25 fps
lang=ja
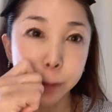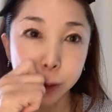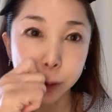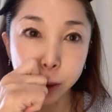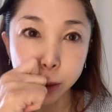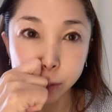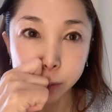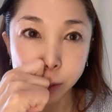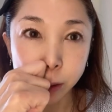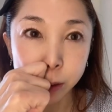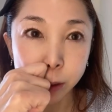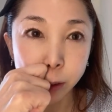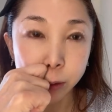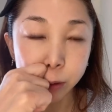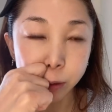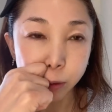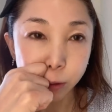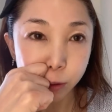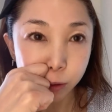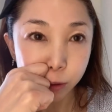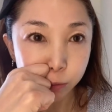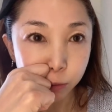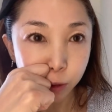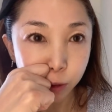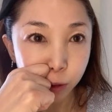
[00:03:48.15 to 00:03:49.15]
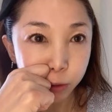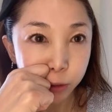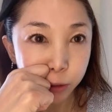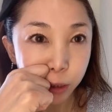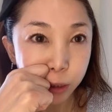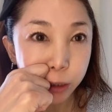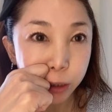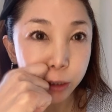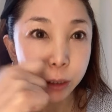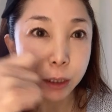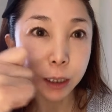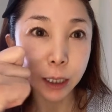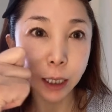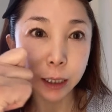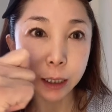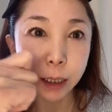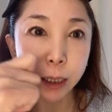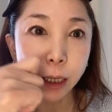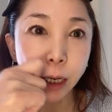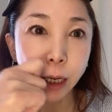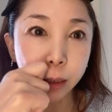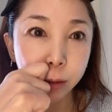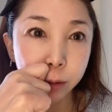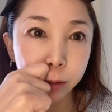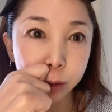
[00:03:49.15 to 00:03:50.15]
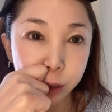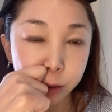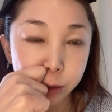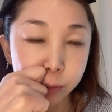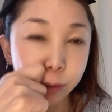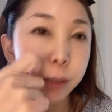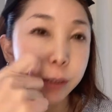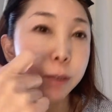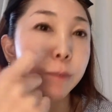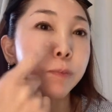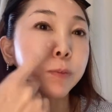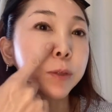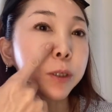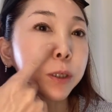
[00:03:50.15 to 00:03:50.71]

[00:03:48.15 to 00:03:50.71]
小鼻の横も同じように鍵括弧にしましょ